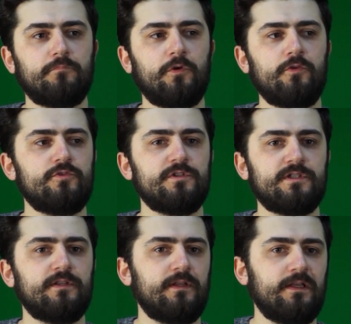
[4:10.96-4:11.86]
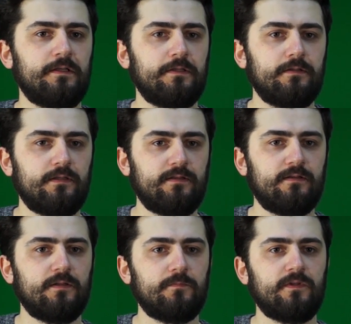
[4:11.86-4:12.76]
Öncesinde
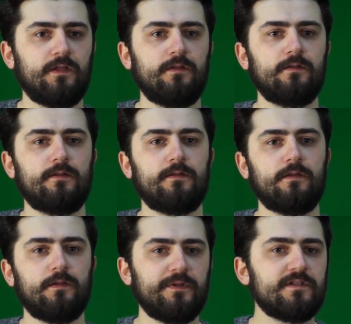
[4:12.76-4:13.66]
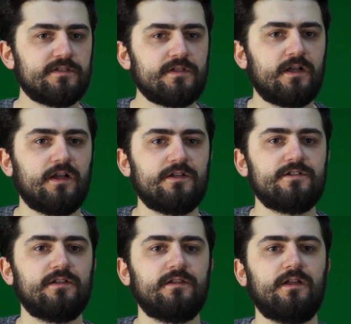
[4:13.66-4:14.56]
gittiğimde e, beni sıcak
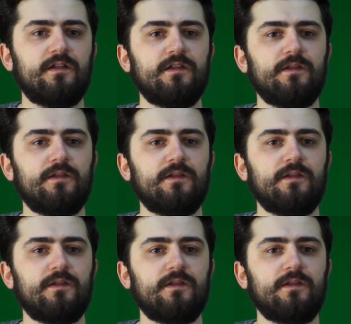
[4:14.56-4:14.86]
karşıladılar